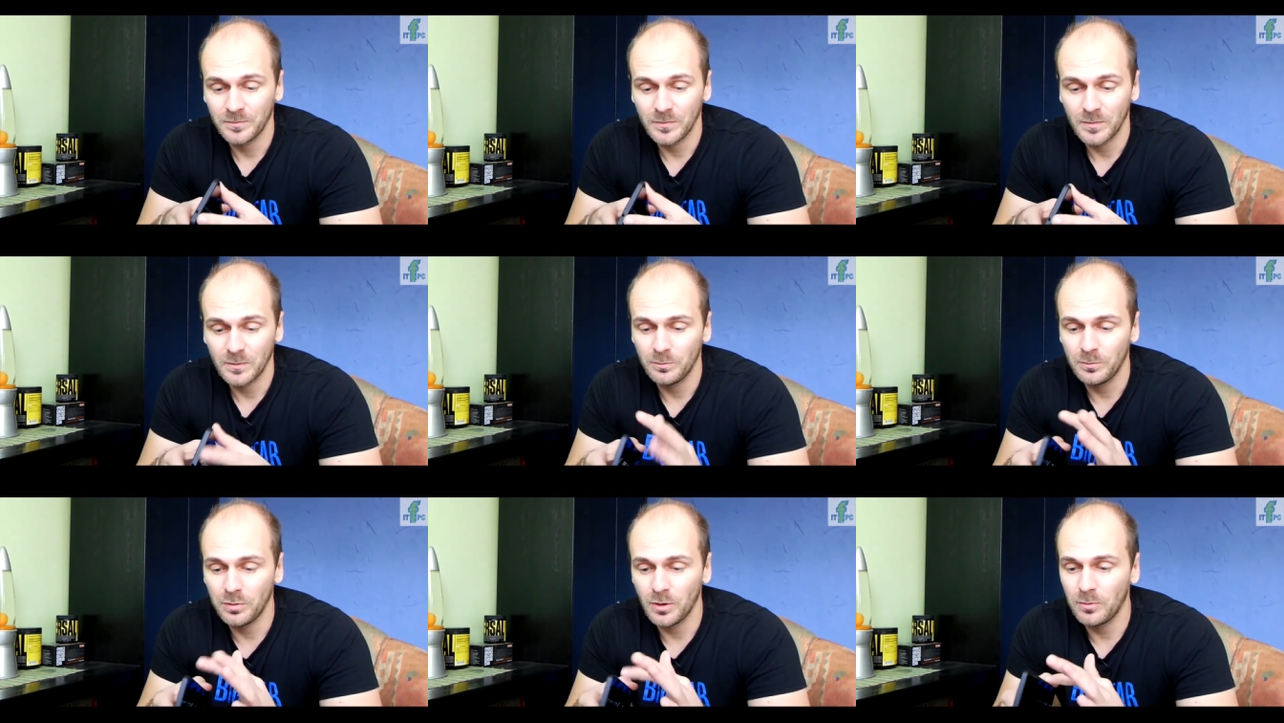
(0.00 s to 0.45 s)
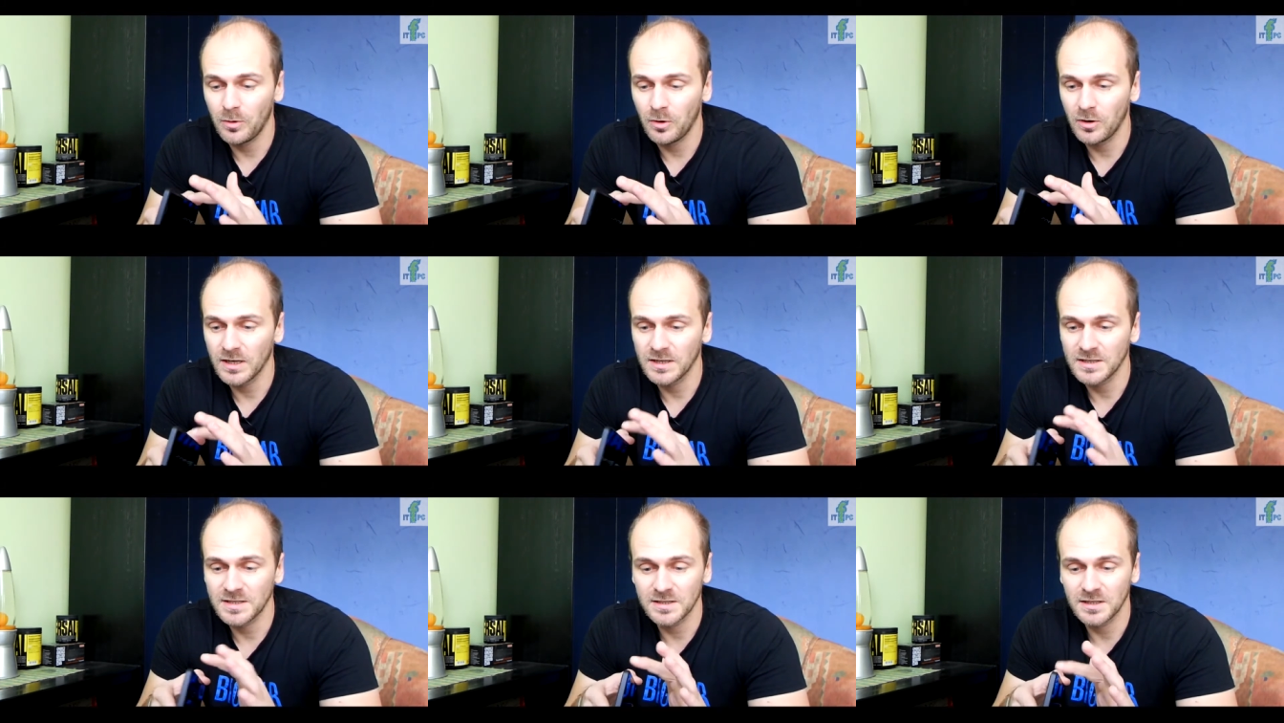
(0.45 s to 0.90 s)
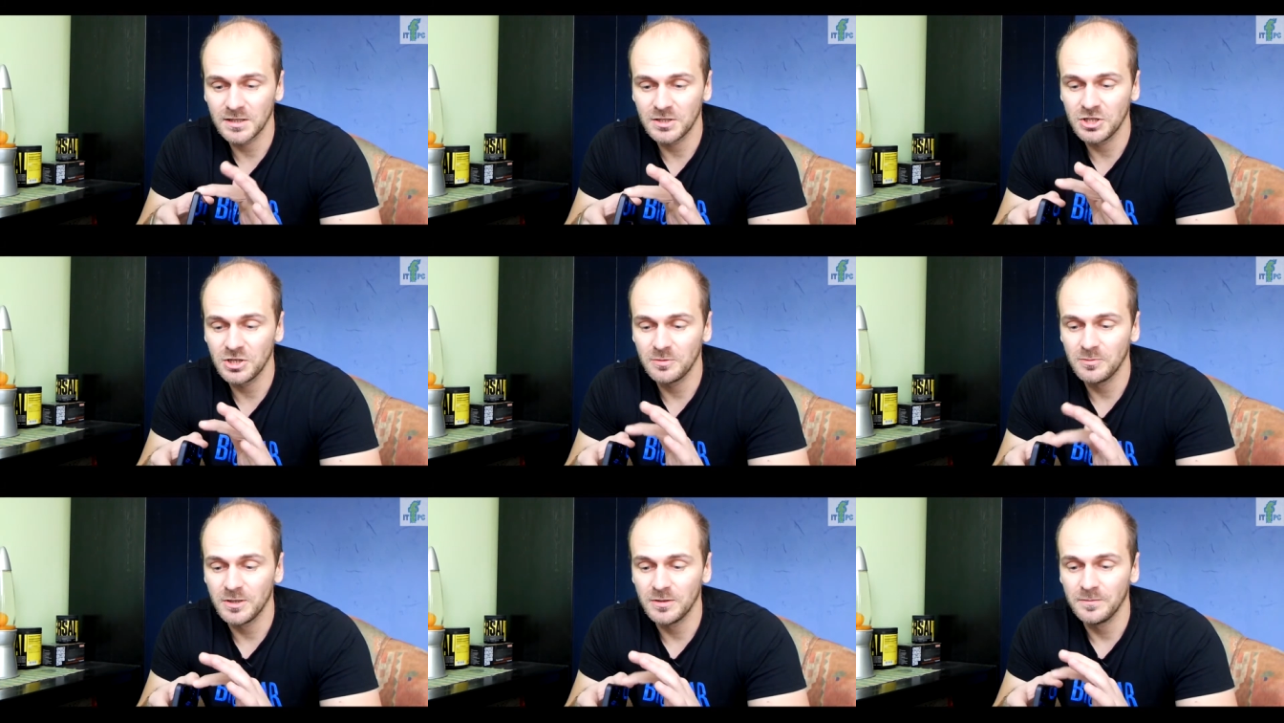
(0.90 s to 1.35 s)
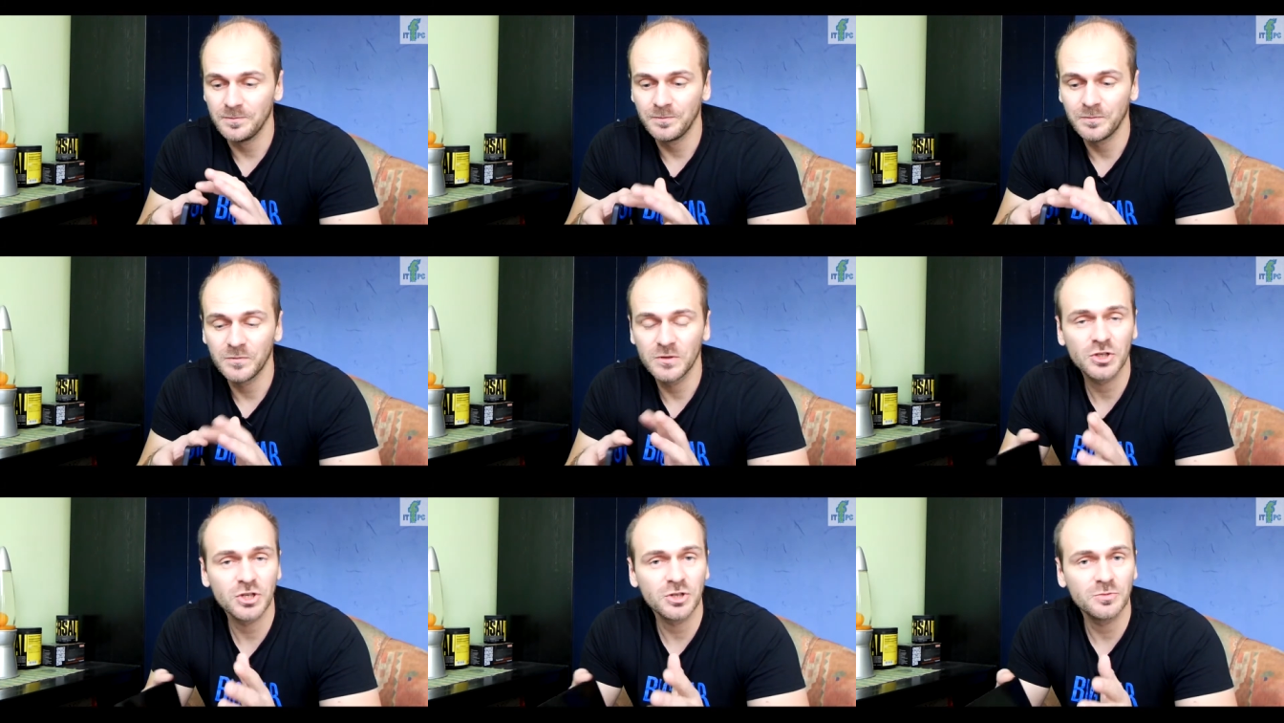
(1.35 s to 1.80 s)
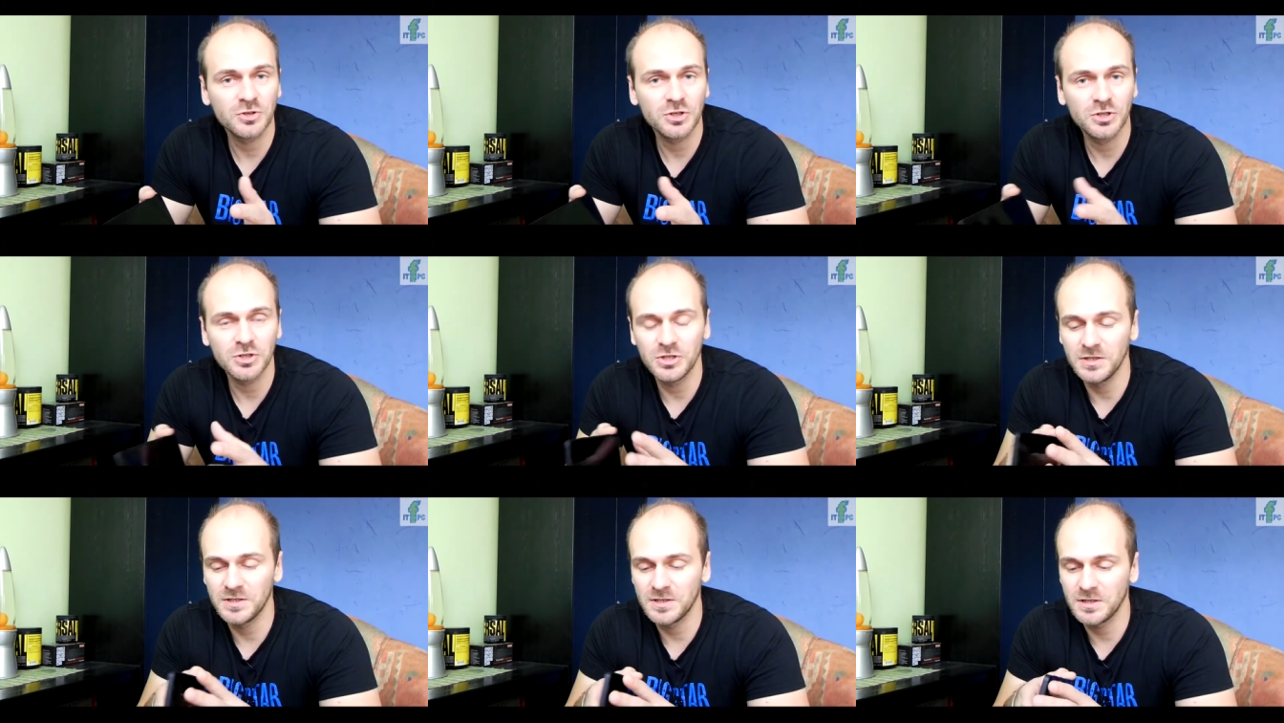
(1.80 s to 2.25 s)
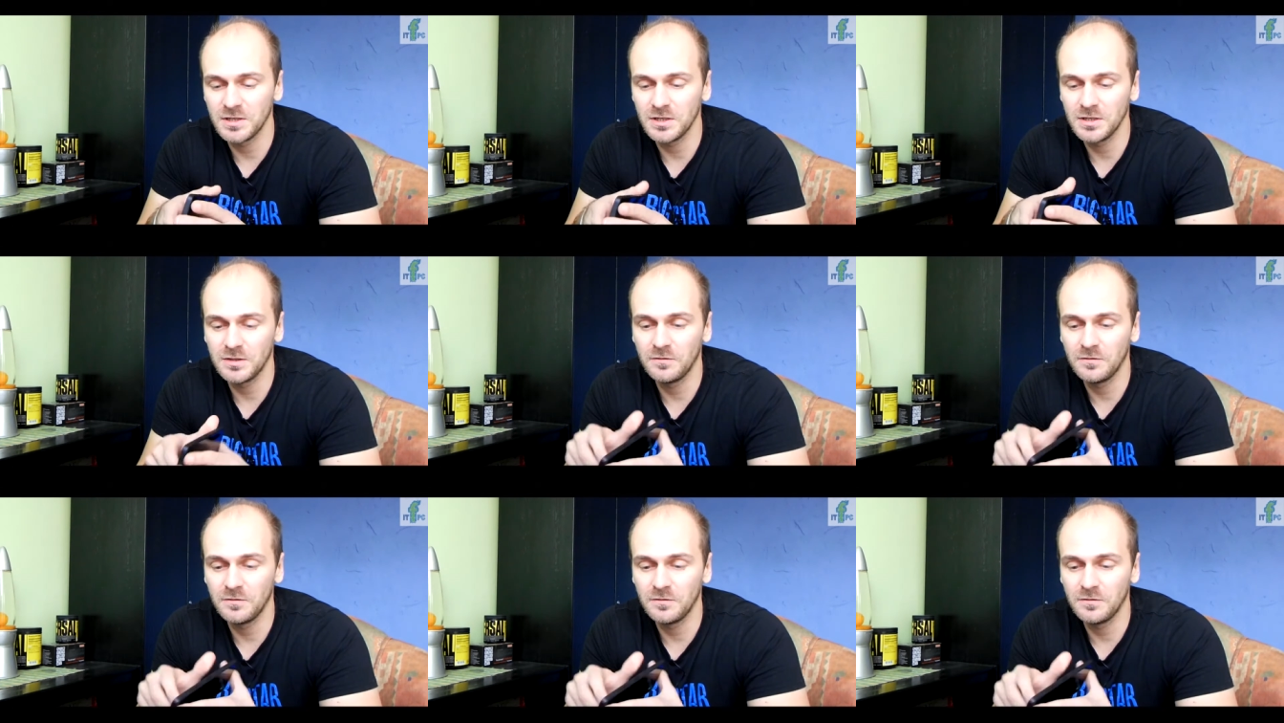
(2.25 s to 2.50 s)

Po bokach znajdziemy trzy przyciski,